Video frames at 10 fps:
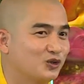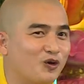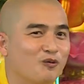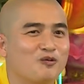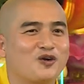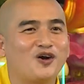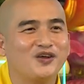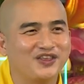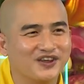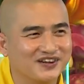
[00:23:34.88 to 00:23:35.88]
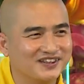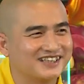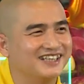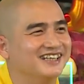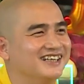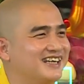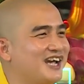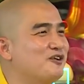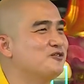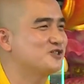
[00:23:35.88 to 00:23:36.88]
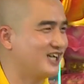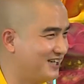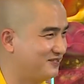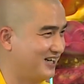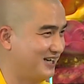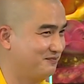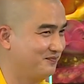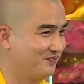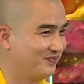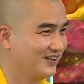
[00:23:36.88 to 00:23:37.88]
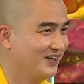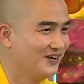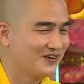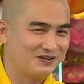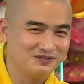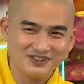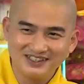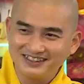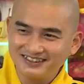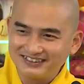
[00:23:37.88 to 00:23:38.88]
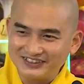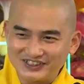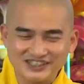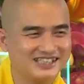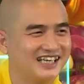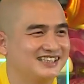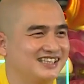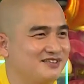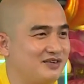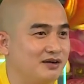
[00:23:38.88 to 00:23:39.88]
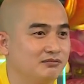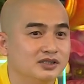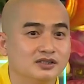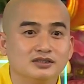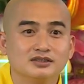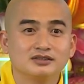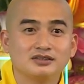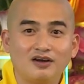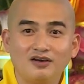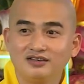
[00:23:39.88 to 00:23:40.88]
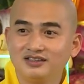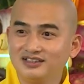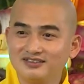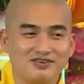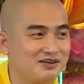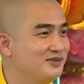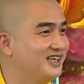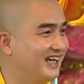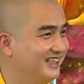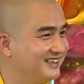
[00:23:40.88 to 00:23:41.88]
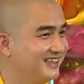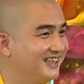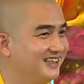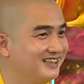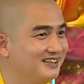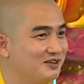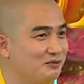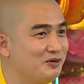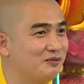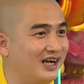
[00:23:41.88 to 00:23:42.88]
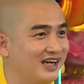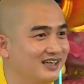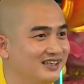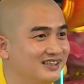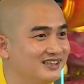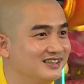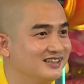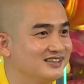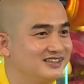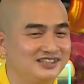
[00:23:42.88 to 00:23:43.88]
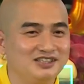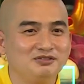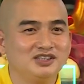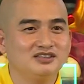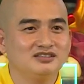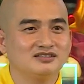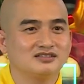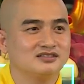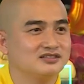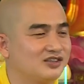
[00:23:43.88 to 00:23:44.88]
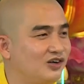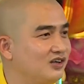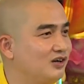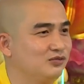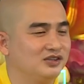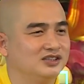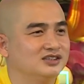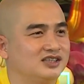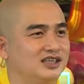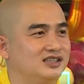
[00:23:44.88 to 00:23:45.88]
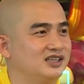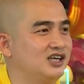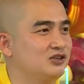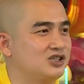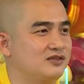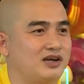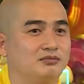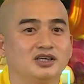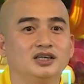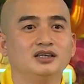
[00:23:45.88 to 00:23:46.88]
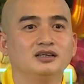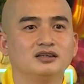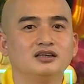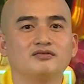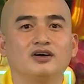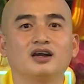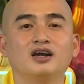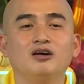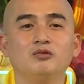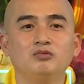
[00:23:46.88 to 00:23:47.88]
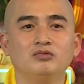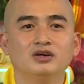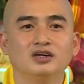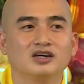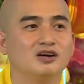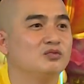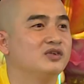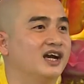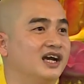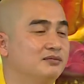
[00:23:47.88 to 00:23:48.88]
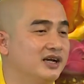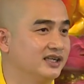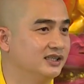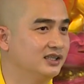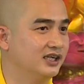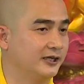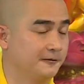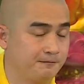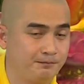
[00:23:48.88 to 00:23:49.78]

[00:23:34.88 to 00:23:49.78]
cũng có những tỳ kheo sai phạm cũng có những người xuất gia sai phạm cho nên đức phật mới dạy như thế đúng không ạ chứ nếu như có không có những thầy tỳ kheo sai phạm thì đức phật không không dạy bài kinh này